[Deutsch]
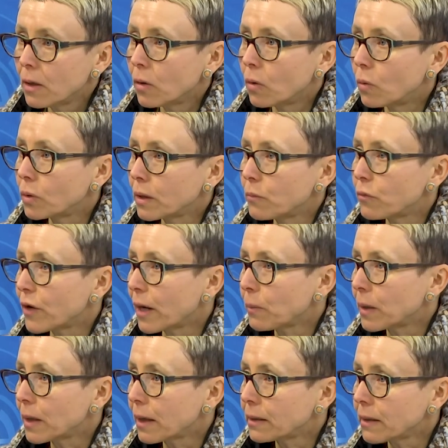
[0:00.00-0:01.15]
oder im
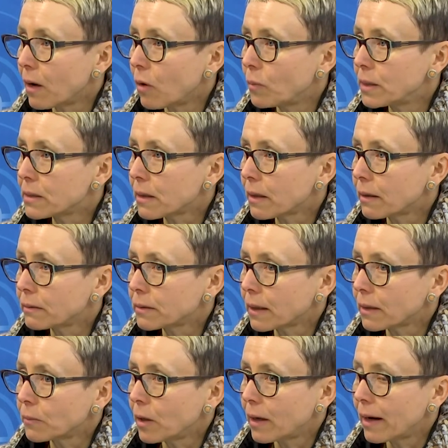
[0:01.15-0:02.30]
Fachbereich auch mit sehr, sage
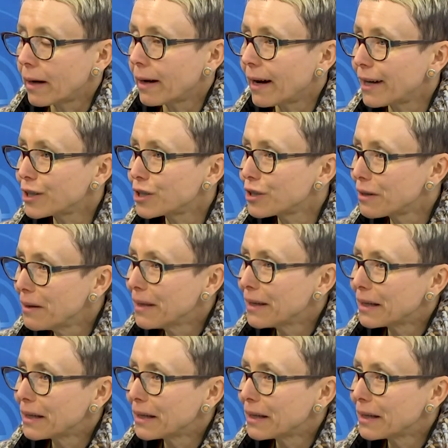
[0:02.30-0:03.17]
ich mal, archaischen,